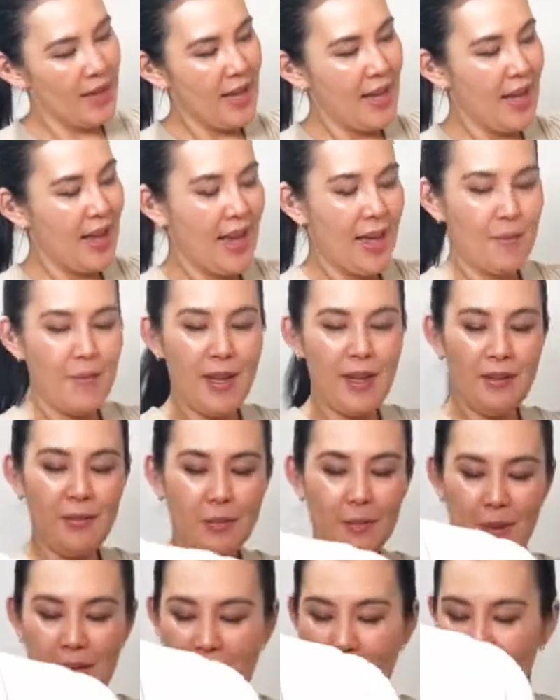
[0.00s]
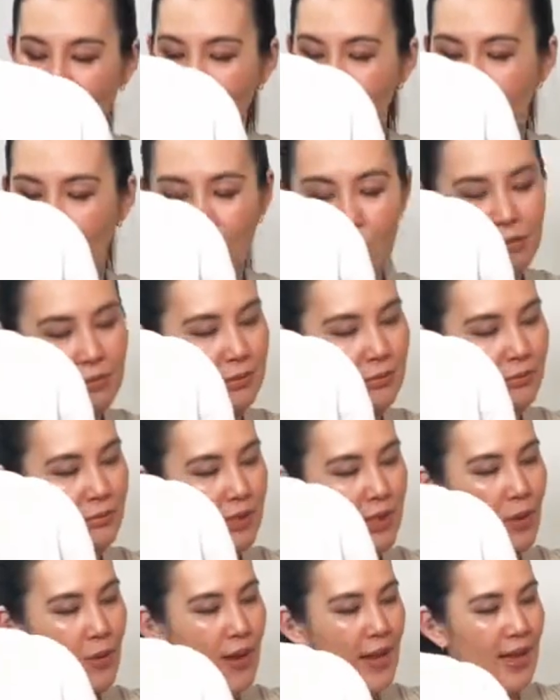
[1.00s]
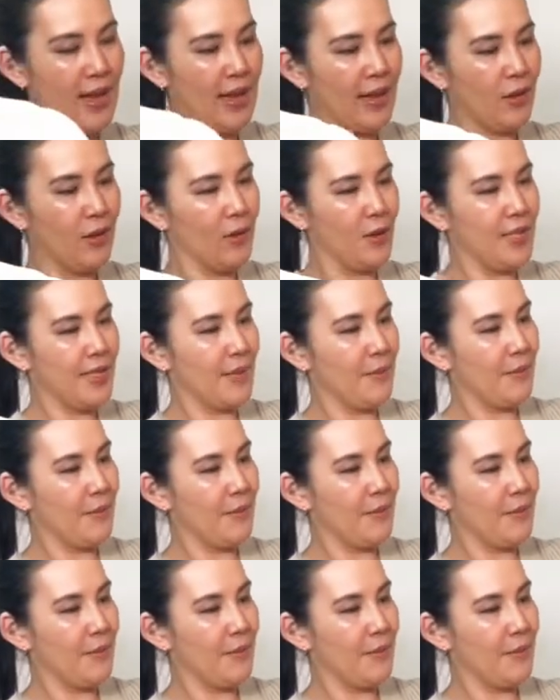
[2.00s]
é bem prático, não é a coisa